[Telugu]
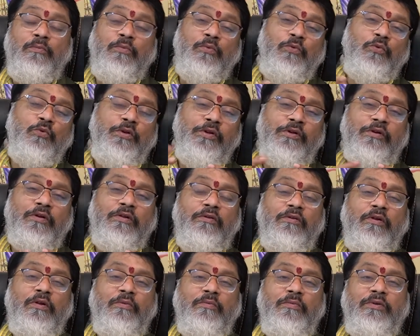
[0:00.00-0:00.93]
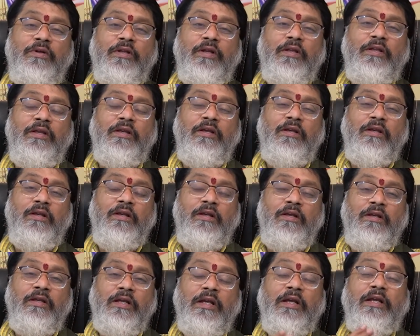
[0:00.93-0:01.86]
బుద్ధుడు యొక్క అనుగ్రహం ఉండాలి
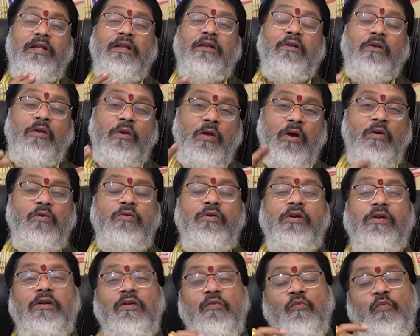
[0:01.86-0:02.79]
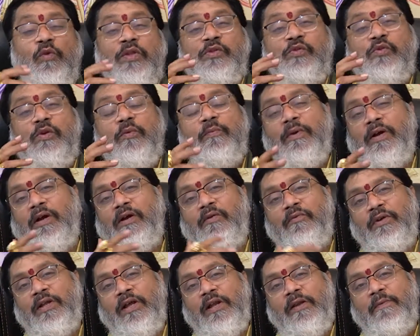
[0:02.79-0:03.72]
అగైన్ రాహు యొక్క ఇన్ఫ్లుయెన్స్ కూడా బాగా
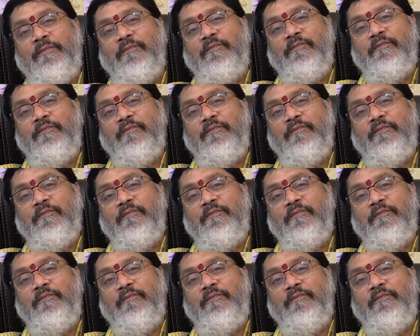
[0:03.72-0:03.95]
ఉండాలి